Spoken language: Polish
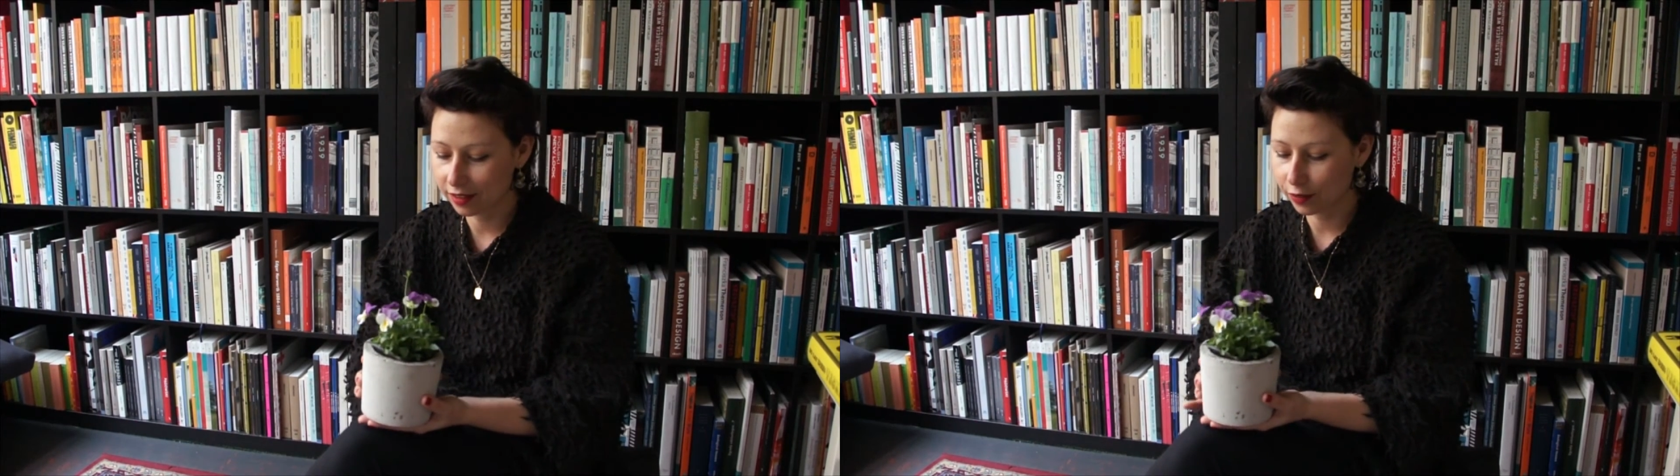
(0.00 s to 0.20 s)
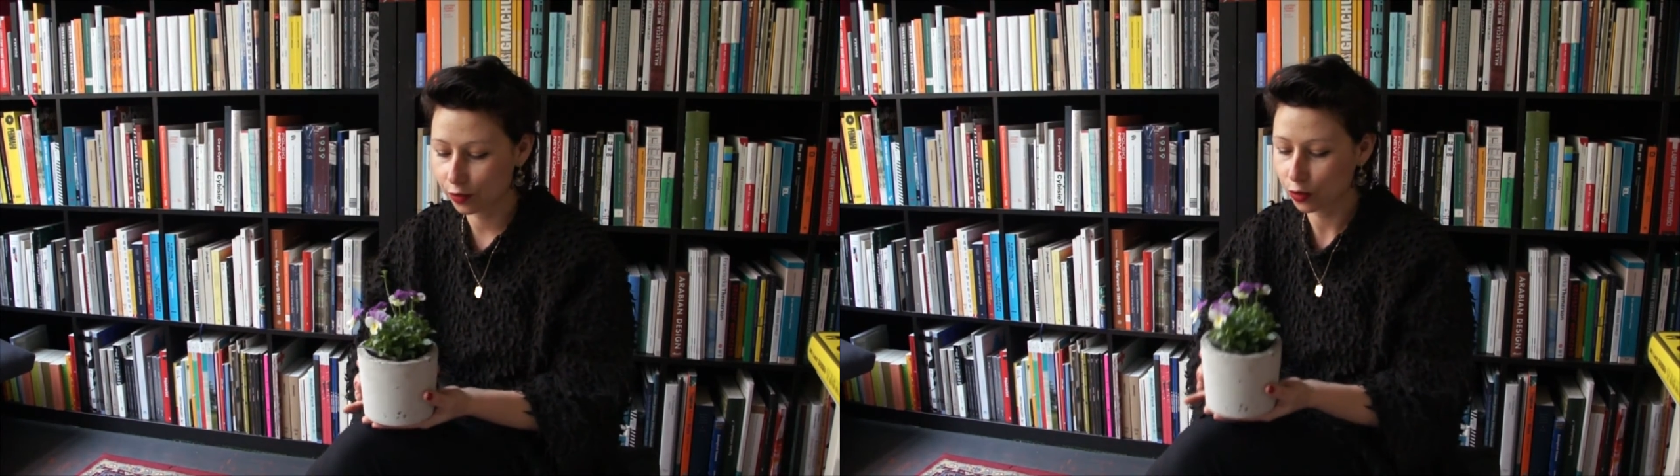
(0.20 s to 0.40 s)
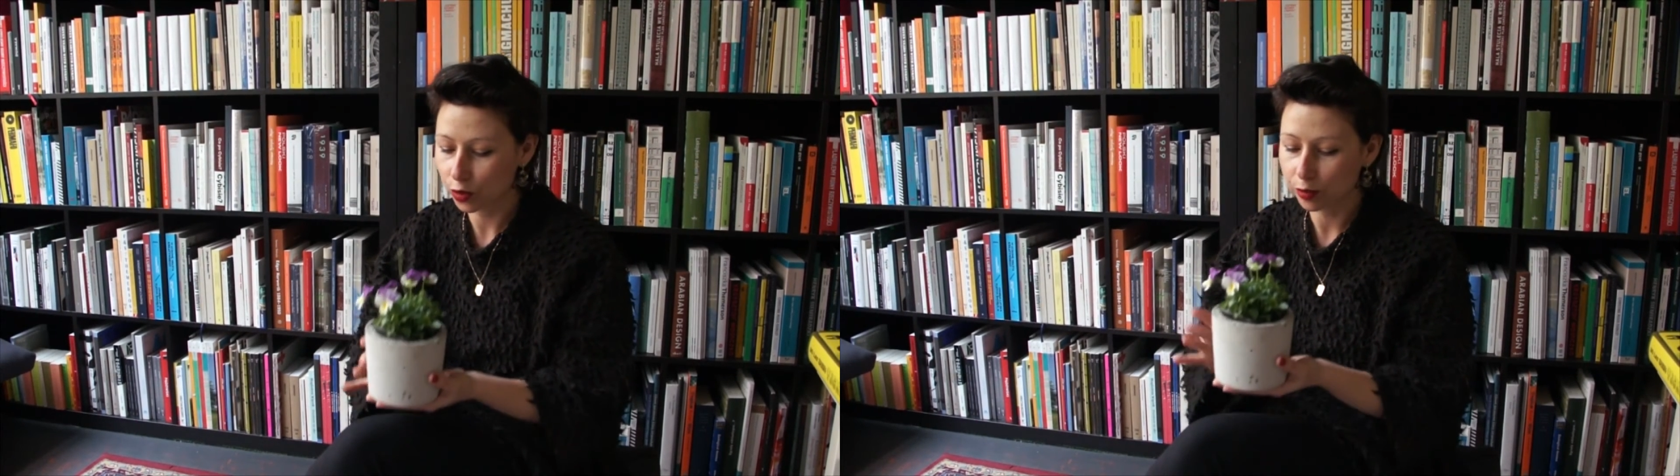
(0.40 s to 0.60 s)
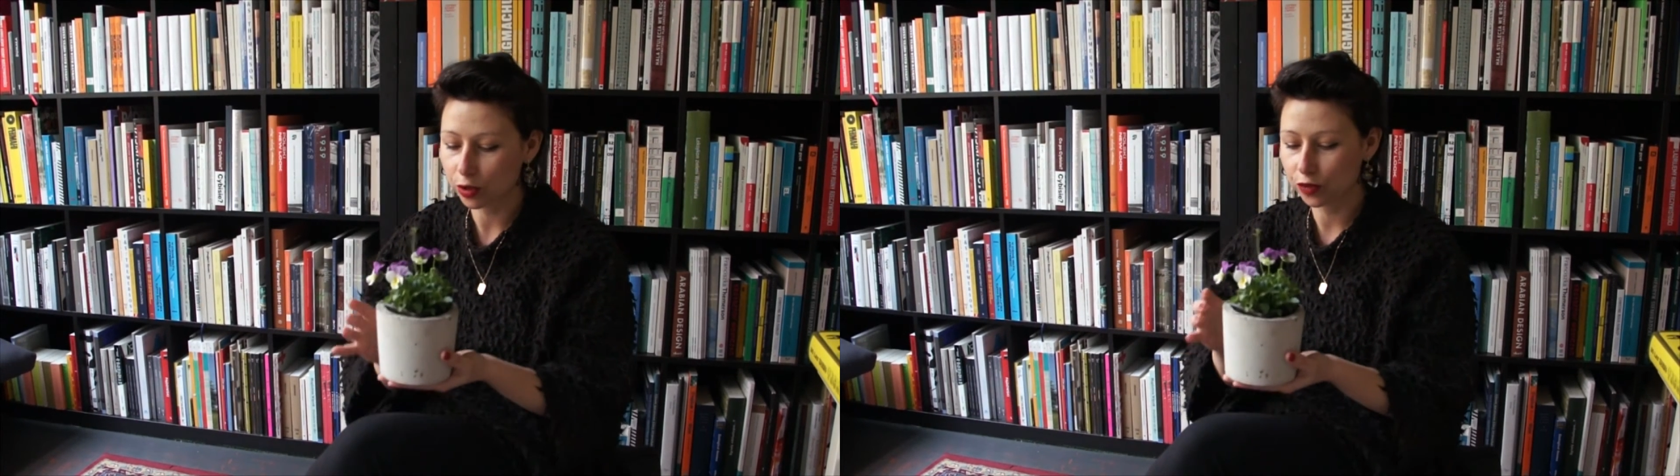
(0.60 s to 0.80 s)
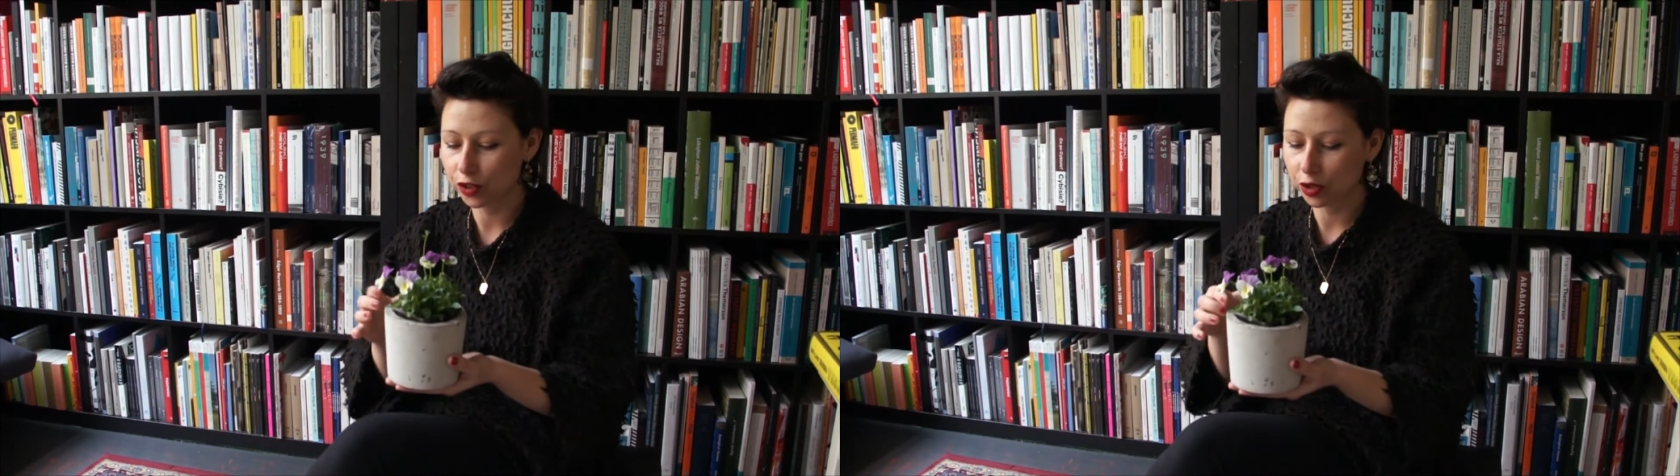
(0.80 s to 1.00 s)
w którym
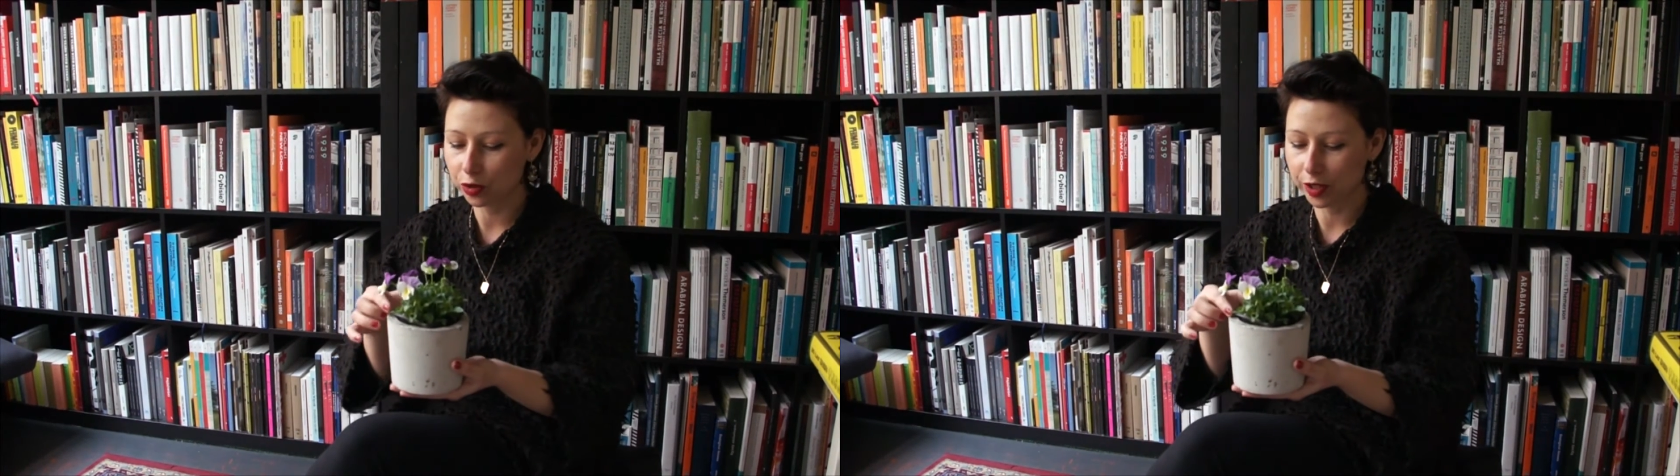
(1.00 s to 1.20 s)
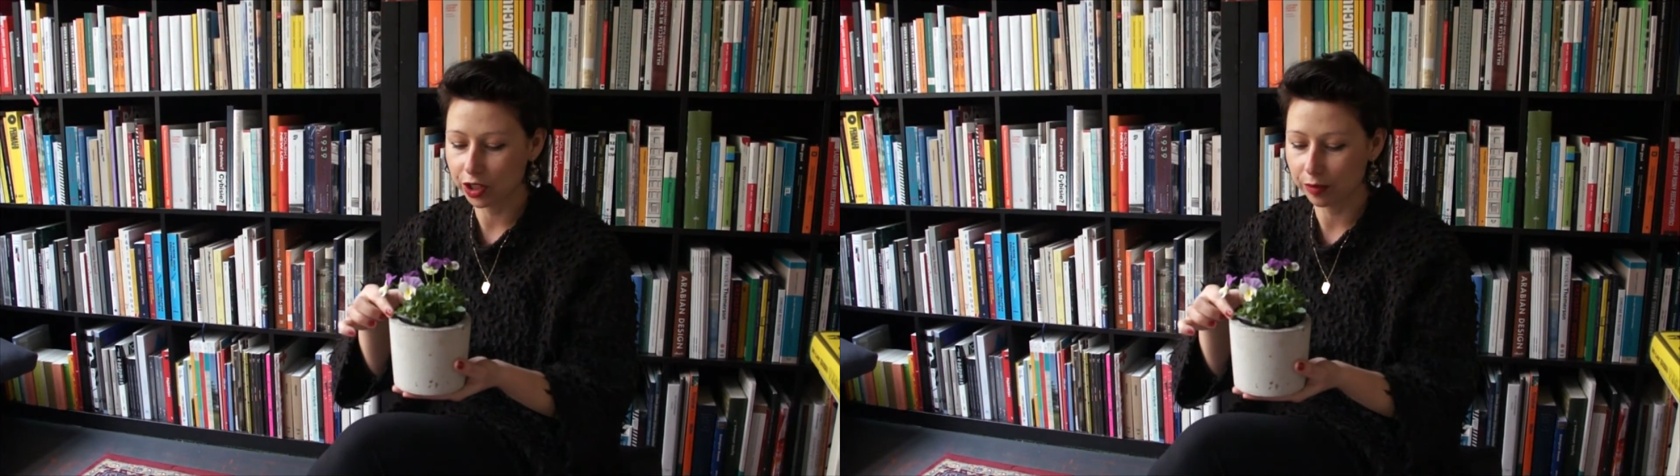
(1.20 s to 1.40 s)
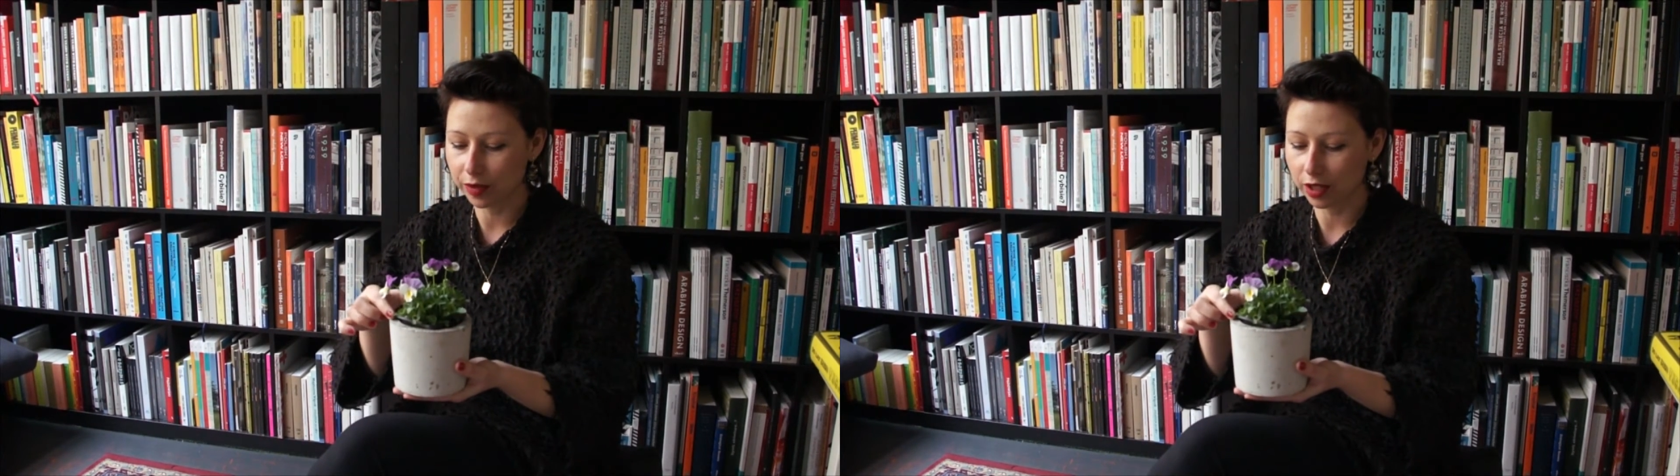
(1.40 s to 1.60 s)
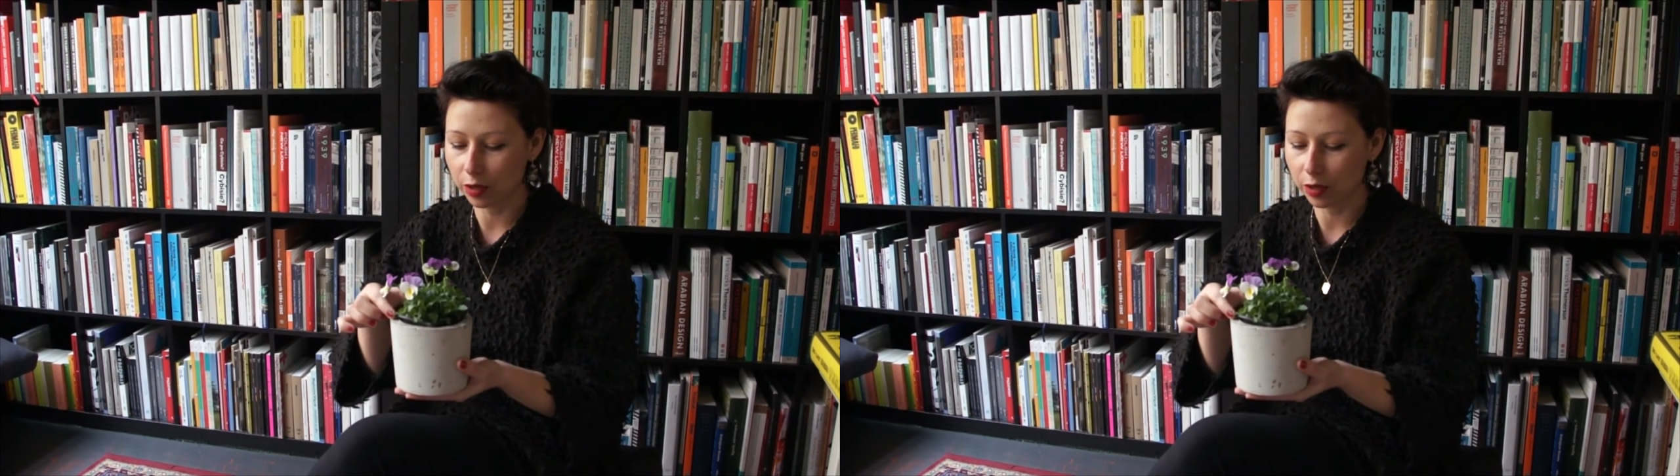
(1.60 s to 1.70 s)
to ćwiczeniu będziemy